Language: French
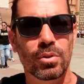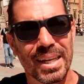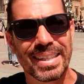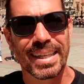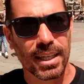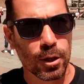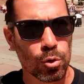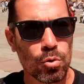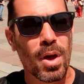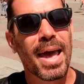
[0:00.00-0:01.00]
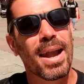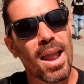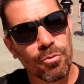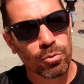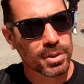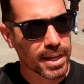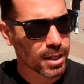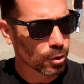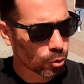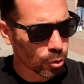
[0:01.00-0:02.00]
fontaine qui est très connue, la
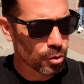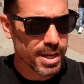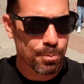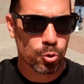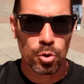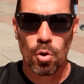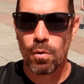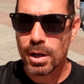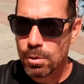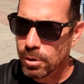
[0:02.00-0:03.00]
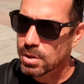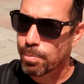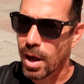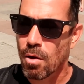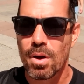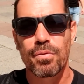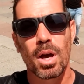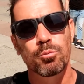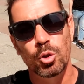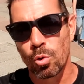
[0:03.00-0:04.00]
fontaine de Neptune. On va commencer par là, on va
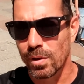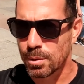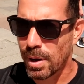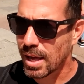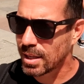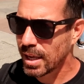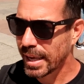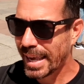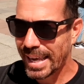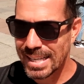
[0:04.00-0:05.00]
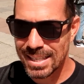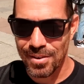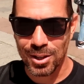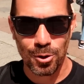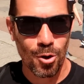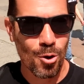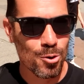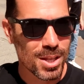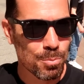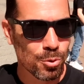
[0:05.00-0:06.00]
faire un petit tour, on va se balader et ça va être euh,
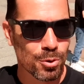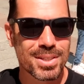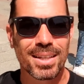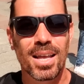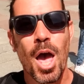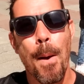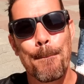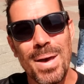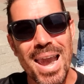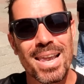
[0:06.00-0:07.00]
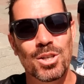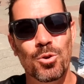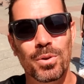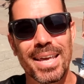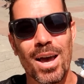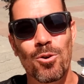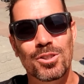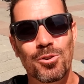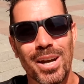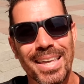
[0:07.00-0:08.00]
le début de cette belle journée
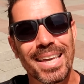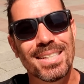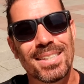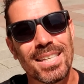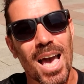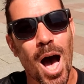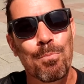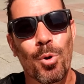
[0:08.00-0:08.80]
ensoleillée ici à